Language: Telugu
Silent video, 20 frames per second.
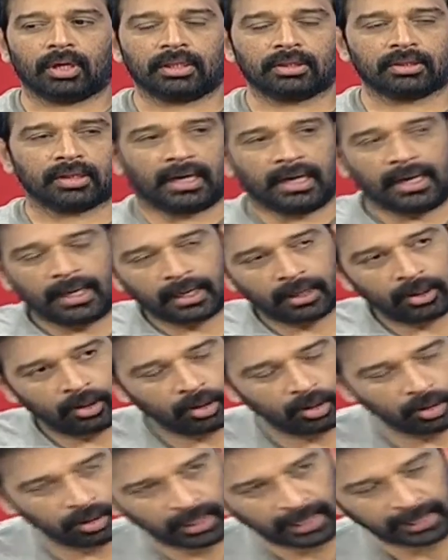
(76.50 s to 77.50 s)
ఒక థ్రిల్లర్
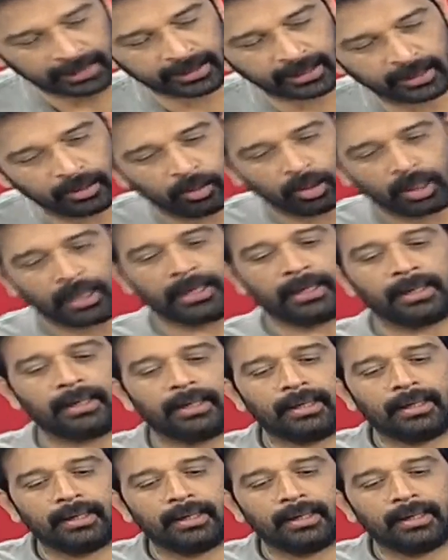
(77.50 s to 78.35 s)
లేకపోతే ఒక